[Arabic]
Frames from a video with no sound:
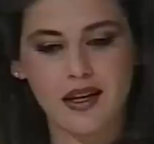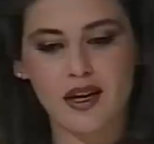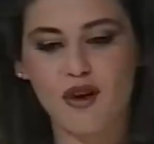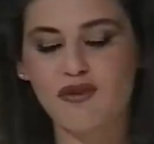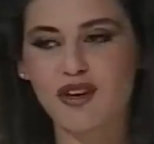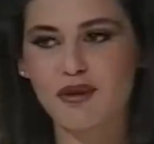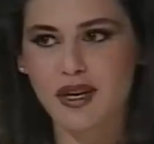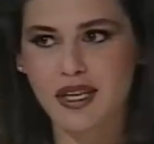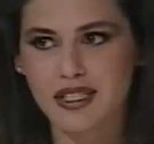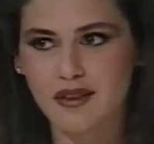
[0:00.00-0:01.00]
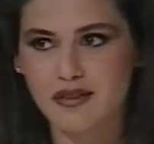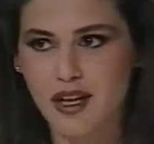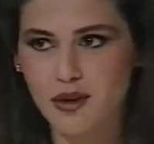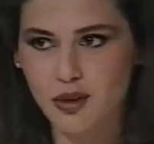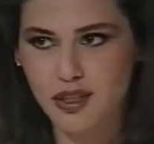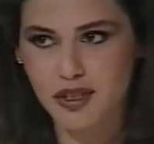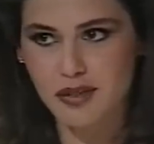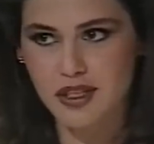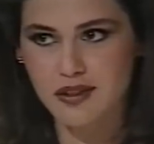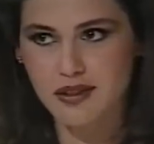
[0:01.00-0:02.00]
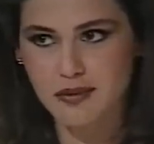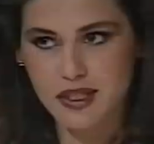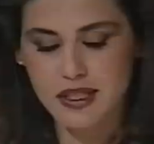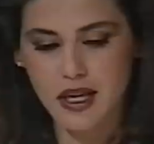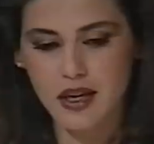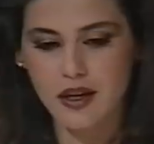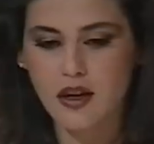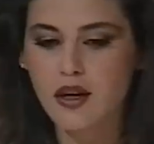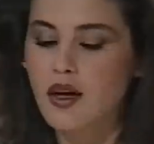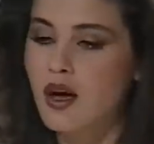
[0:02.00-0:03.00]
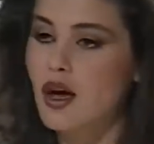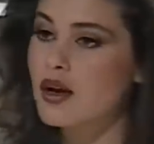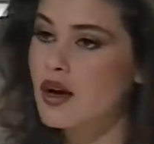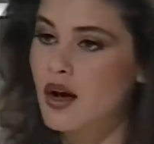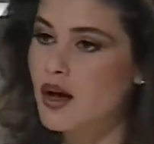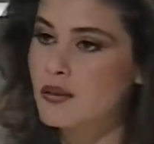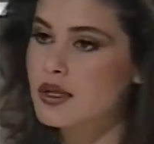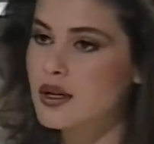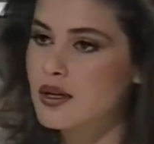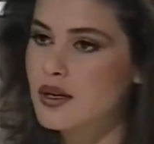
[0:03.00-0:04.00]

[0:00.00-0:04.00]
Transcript: رانفيرمي اذا فينا نقول تيميد بيستحي انا لا ابدا